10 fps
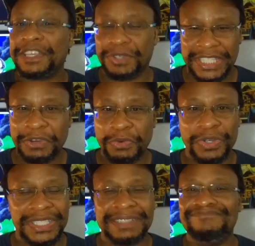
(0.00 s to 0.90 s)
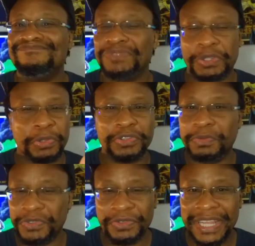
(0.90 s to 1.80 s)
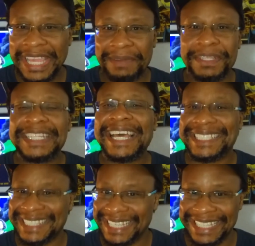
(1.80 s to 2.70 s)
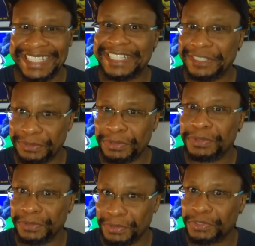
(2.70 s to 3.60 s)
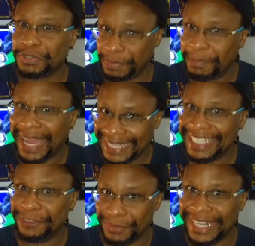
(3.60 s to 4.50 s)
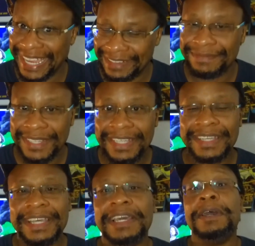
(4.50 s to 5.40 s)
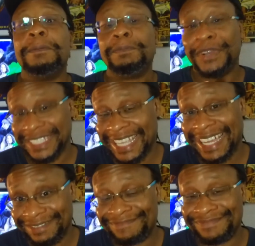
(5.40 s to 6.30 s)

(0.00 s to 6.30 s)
e outra coisa, todo mundo lembra da cena do, do submarino, né? Pois é,